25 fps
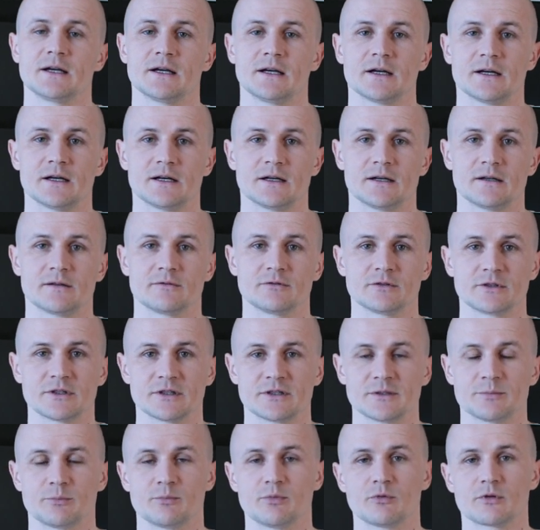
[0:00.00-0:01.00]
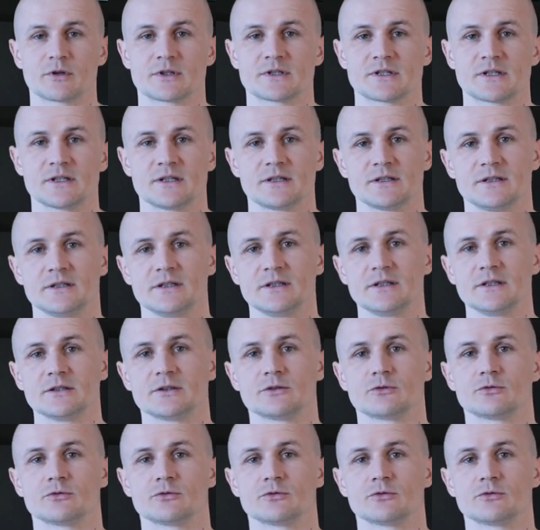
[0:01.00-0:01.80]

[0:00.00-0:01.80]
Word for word: а, вот эти порции еды,